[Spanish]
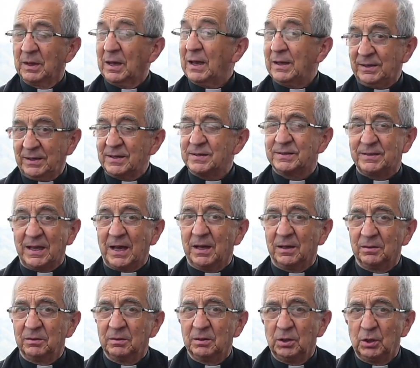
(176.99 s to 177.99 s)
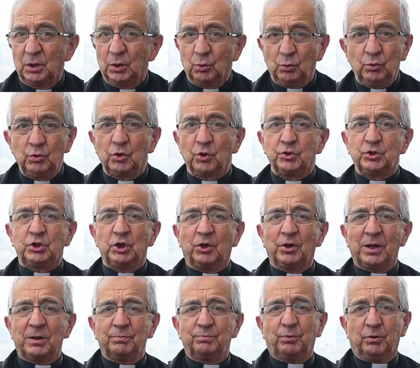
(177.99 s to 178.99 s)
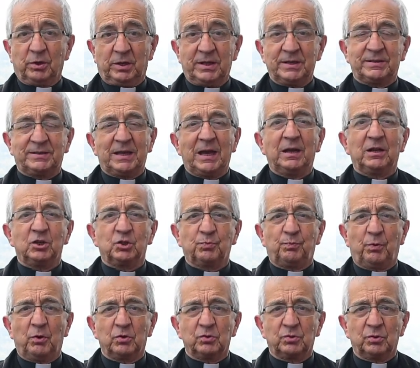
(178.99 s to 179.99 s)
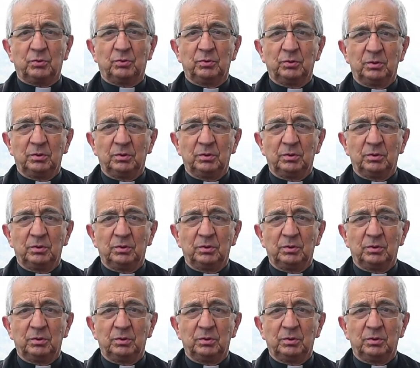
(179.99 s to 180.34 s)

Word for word: Ahí está. Unos lloran porque está el esposo.